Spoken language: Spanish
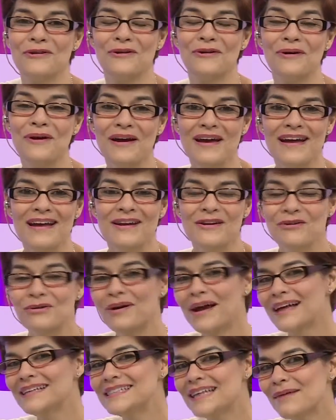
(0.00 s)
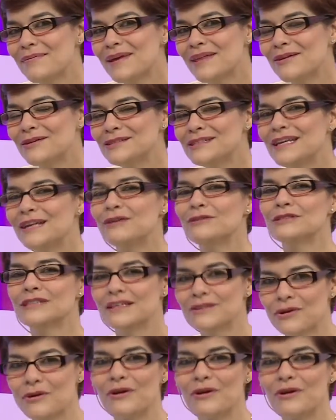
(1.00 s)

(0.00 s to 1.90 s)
yo nunca he sabido si los centros de